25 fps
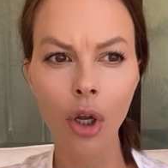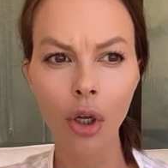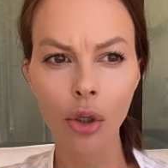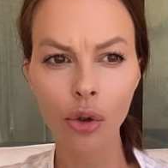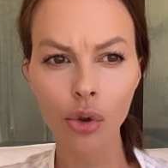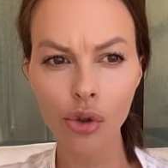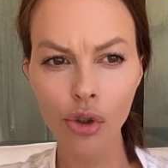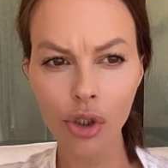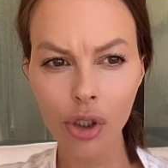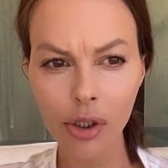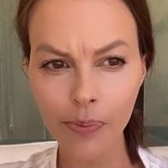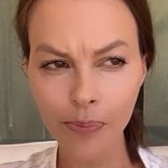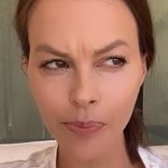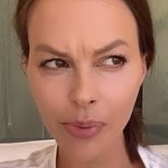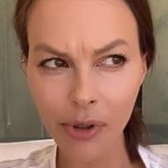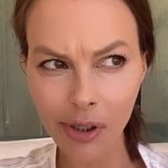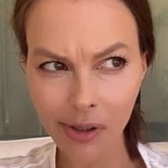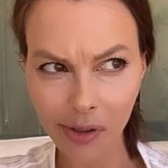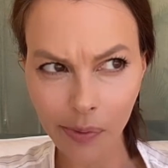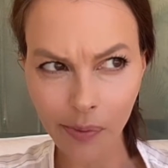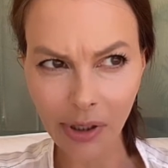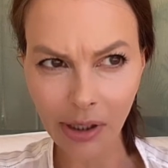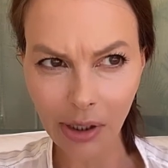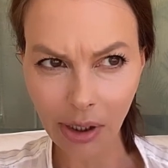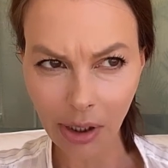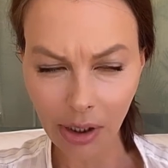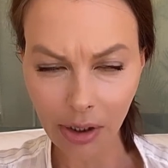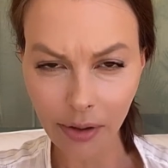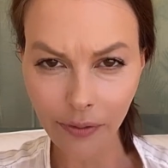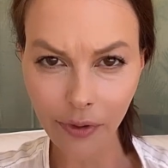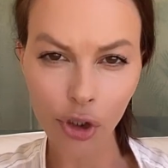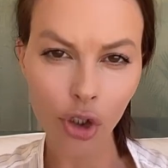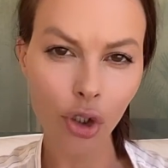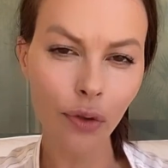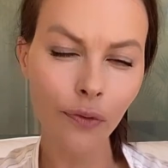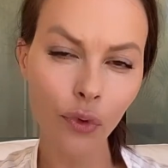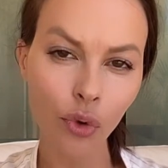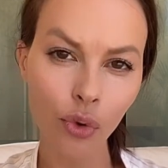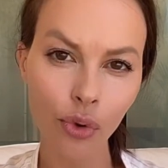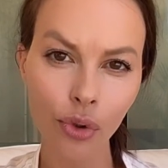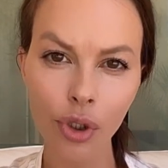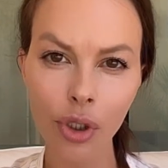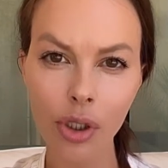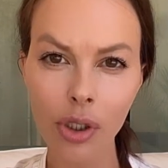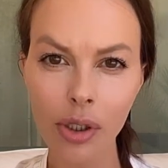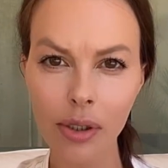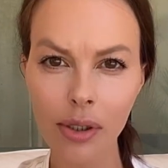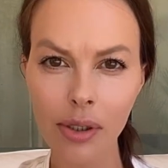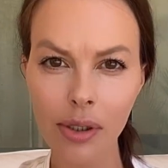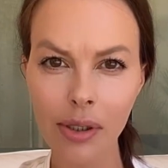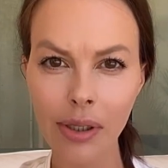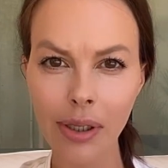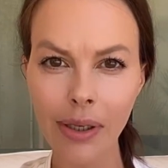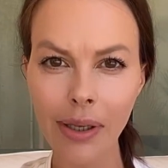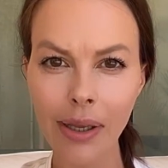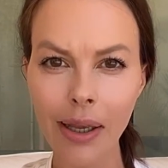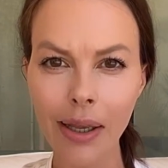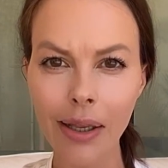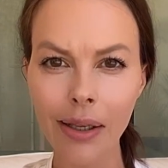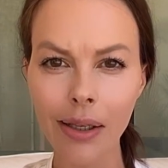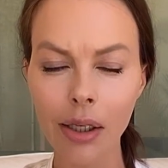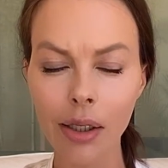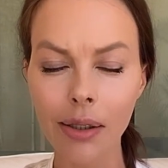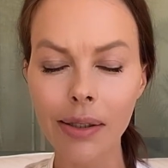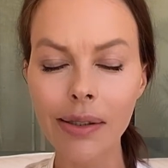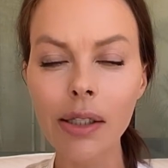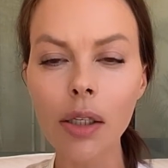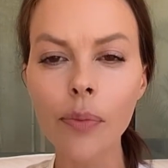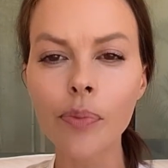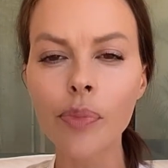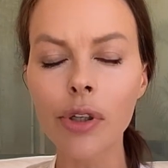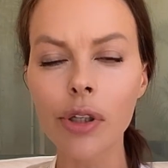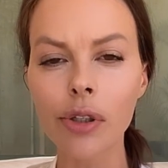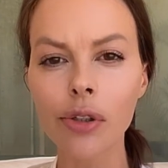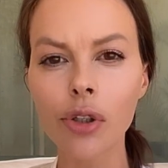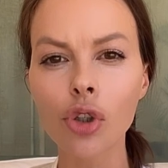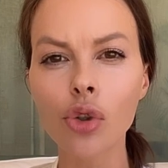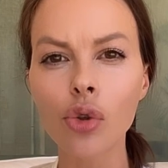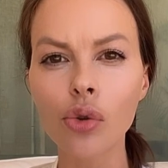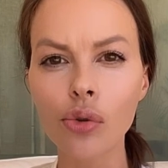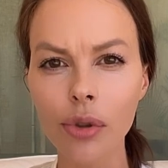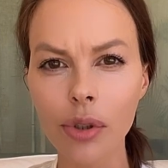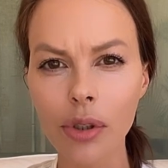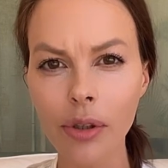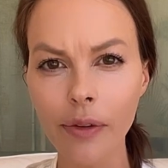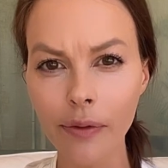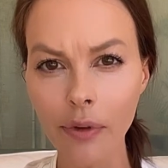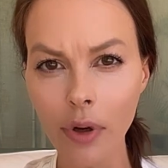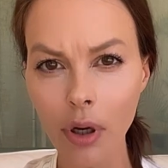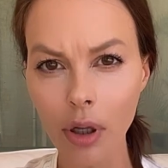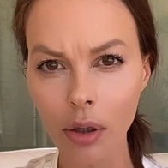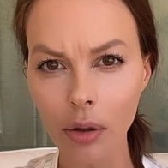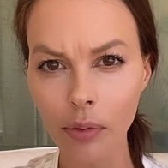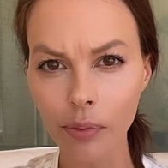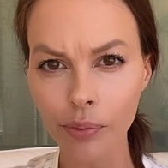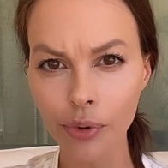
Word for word: То есть пересмотреть ваше внутреннее состояние, где произошел завал,